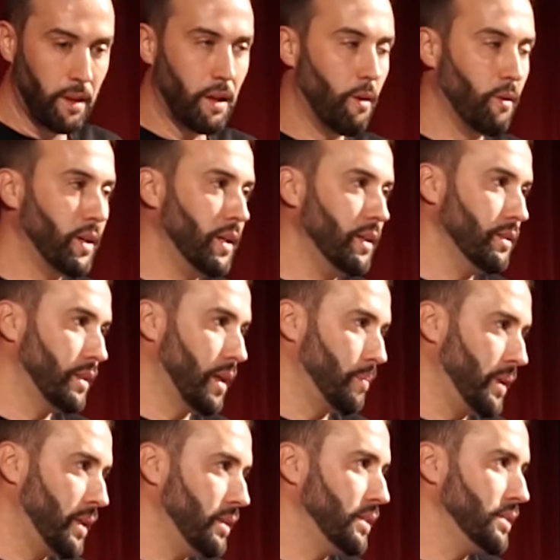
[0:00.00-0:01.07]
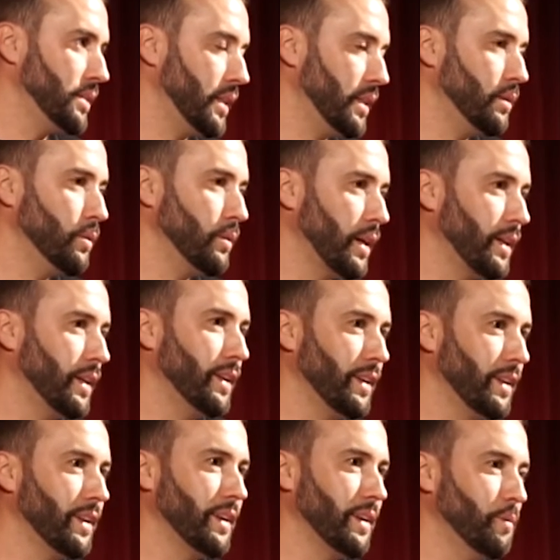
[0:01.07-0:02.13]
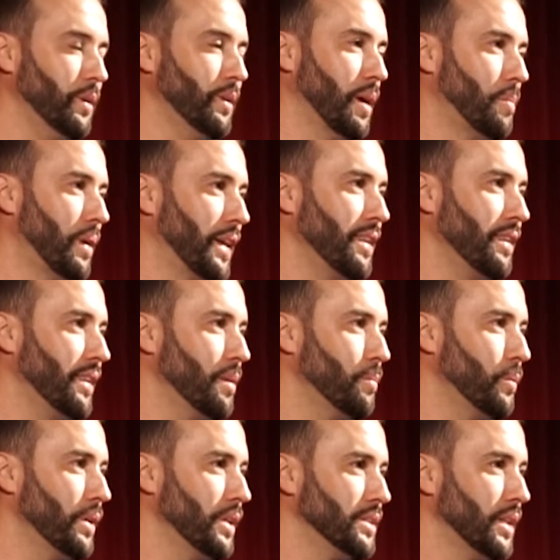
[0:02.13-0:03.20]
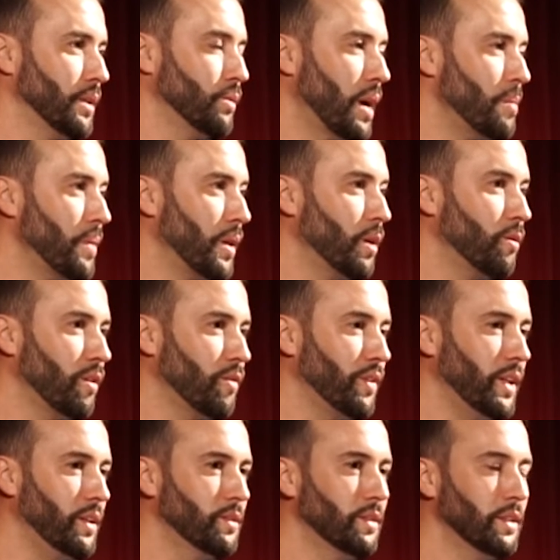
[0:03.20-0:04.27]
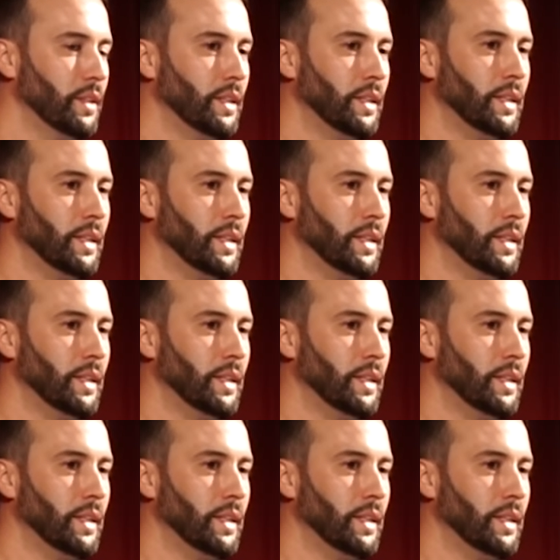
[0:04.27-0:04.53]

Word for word: Aunque también es cierto que, que eh, bueno, la apariencia puede ser un arma de doble filo